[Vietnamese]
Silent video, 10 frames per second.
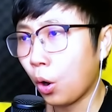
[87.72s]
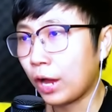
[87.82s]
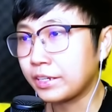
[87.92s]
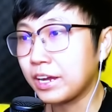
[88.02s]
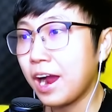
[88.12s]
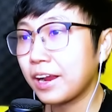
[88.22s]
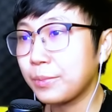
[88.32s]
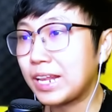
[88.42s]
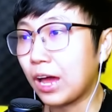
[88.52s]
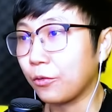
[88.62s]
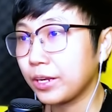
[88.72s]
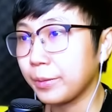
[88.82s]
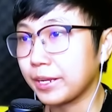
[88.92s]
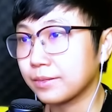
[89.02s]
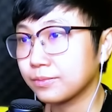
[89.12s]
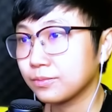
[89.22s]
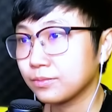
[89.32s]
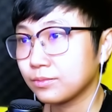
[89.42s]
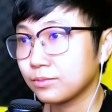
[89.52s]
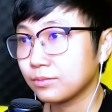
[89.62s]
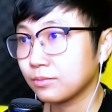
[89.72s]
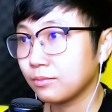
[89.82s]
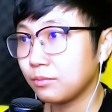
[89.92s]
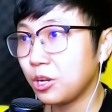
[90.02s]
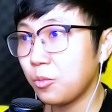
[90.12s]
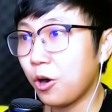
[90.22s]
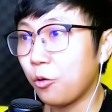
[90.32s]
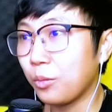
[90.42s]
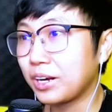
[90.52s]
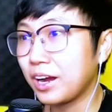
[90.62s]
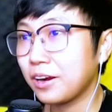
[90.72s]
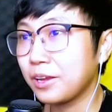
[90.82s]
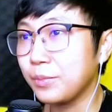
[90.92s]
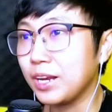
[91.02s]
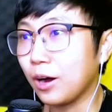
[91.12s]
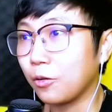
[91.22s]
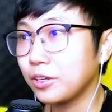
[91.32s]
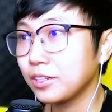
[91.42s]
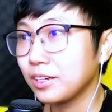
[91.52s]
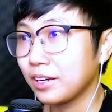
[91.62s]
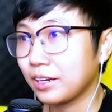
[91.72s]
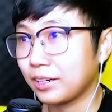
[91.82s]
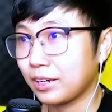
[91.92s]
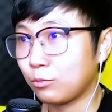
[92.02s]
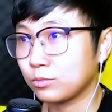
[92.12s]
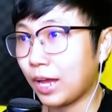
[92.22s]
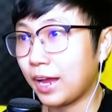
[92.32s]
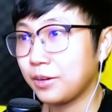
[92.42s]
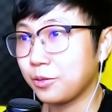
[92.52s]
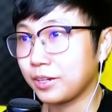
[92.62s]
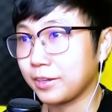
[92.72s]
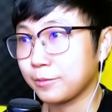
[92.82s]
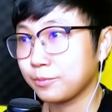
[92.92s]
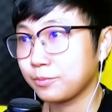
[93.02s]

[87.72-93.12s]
Hình như hết ghi bị lỗi các bạn Lúc hồ mình hết ghi bị lỗi Cong tay luôn rồi nè